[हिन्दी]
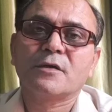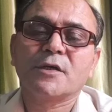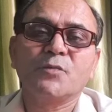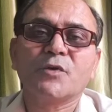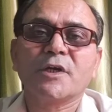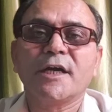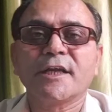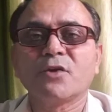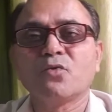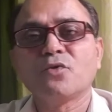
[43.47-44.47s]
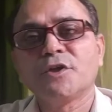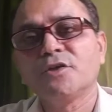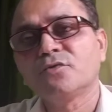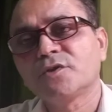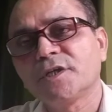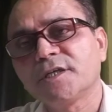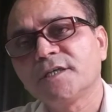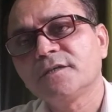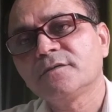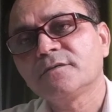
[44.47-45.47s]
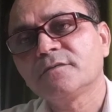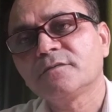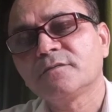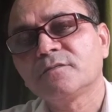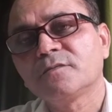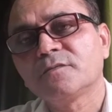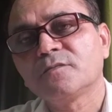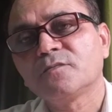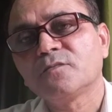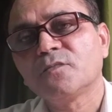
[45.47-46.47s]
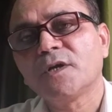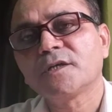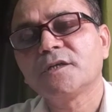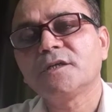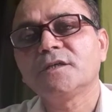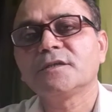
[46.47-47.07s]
कई प्रकार के रोग नहीं होते हैं बल्कि